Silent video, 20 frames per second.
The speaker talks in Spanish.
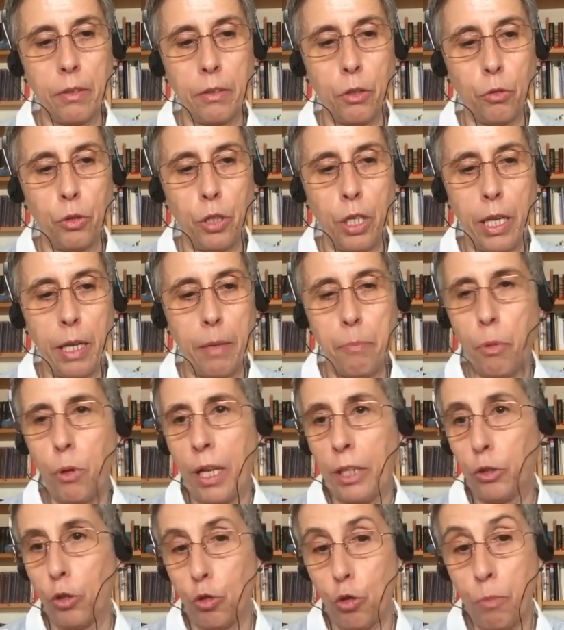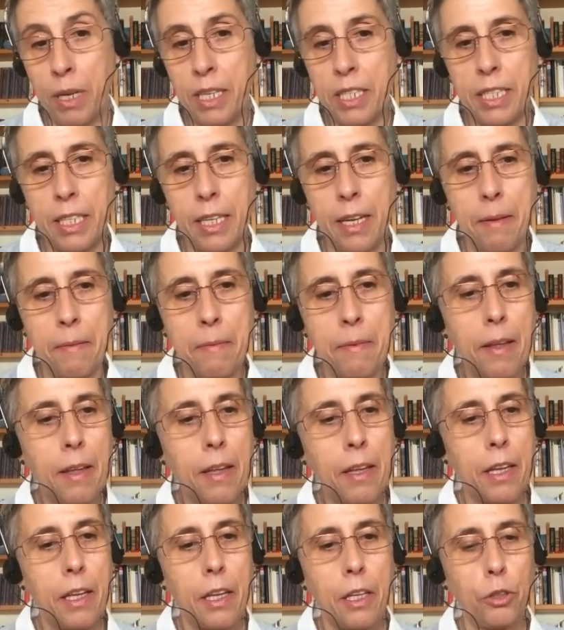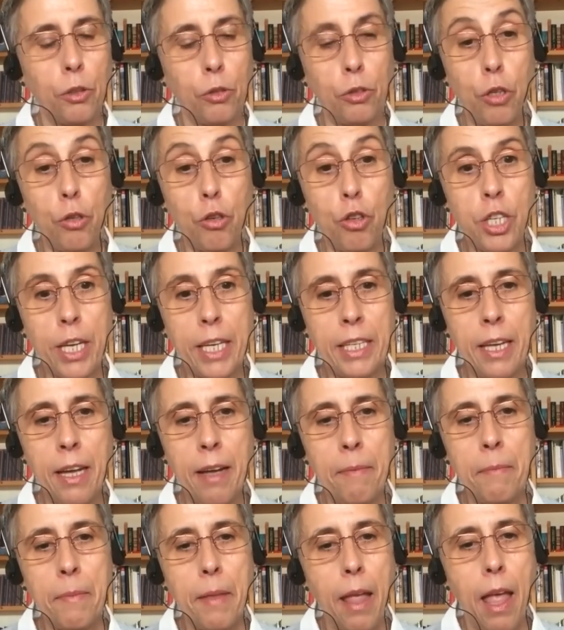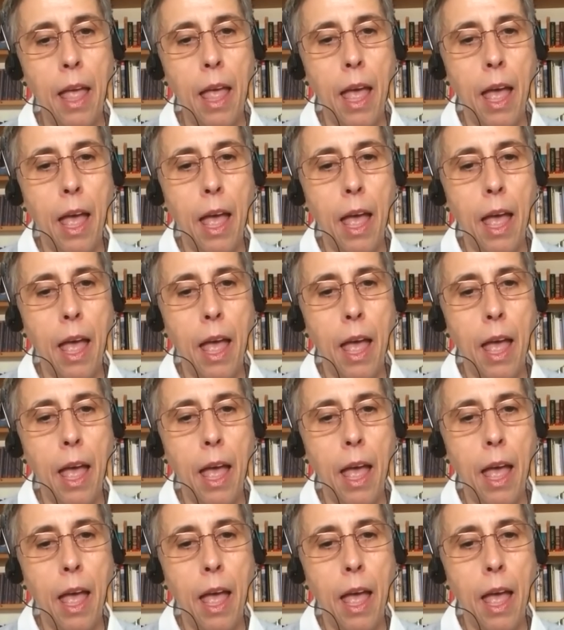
donde por antonomasia, donde los haya,